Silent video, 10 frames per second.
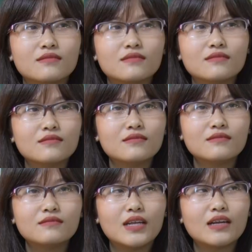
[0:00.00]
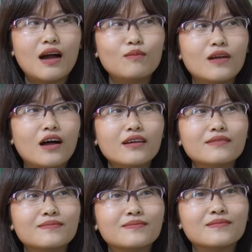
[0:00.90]
ừ, mình khóc thôi
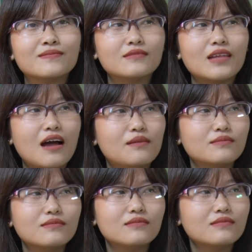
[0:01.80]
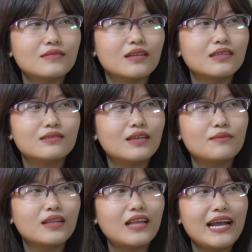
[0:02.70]
không thì
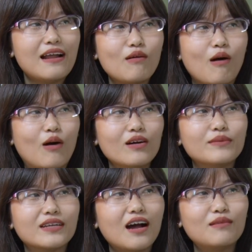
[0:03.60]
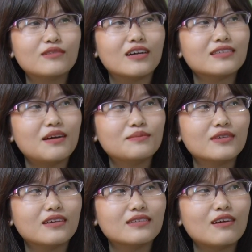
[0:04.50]
mình thấy đau khổ thì mình khóc rồi xong
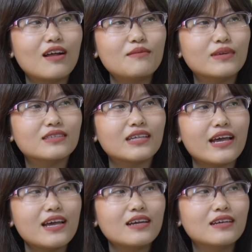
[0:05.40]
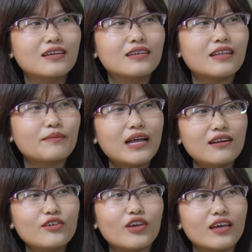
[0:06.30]
rồi sau đó mình sẽ tìm cách
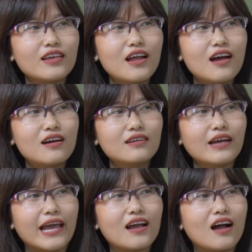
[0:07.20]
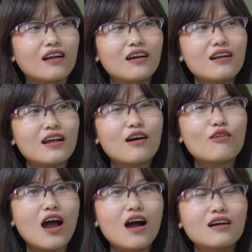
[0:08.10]
nói chuyện với nó hẹn hò nó ra đâu
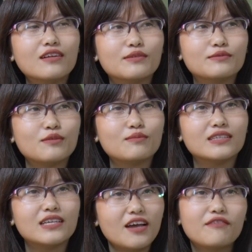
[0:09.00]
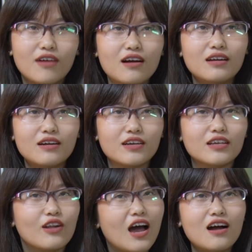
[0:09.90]
đó rồi xong mình sẽ chất vấn nó về
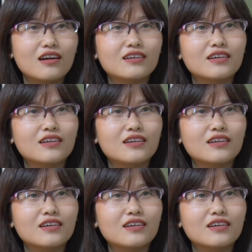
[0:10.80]
điều đó